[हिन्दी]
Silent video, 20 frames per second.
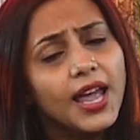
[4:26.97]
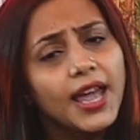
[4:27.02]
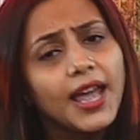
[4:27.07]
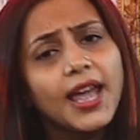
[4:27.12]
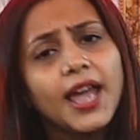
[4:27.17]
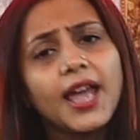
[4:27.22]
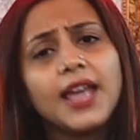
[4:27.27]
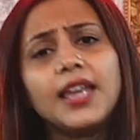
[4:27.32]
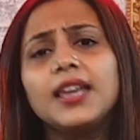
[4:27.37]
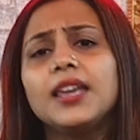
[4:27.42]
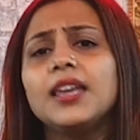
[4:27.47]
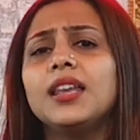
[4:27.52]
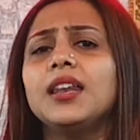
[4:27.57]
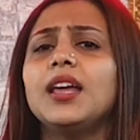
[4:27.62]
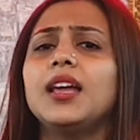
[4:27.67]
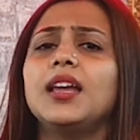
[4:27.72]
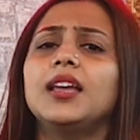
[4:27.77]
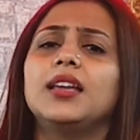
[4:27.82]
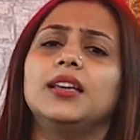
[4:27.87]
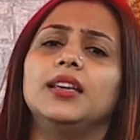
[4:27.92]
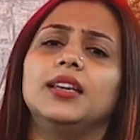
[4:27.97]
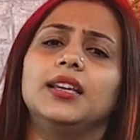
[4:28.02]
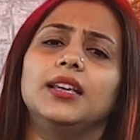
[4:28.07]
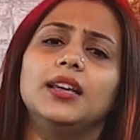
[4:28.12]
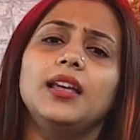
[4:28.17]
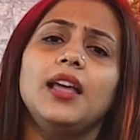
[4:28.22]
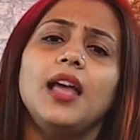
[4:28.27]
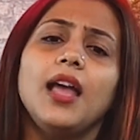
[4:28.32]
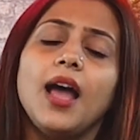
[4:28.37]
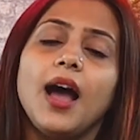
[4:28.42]
है ही
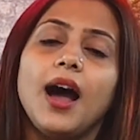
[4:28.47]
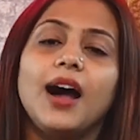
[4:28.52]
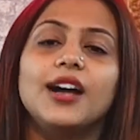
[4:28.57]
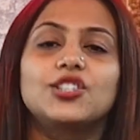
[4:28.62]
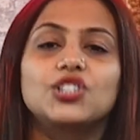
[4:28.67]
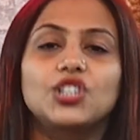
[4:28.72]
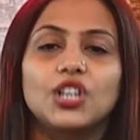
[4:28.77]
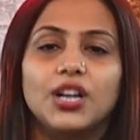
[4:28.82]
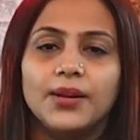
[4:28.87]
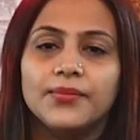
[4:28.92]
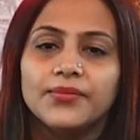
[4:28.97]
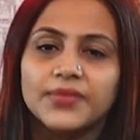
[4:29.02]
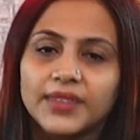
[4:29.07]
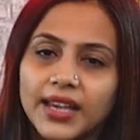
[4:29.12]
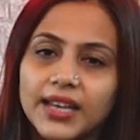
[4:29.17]
नहीं अच्छा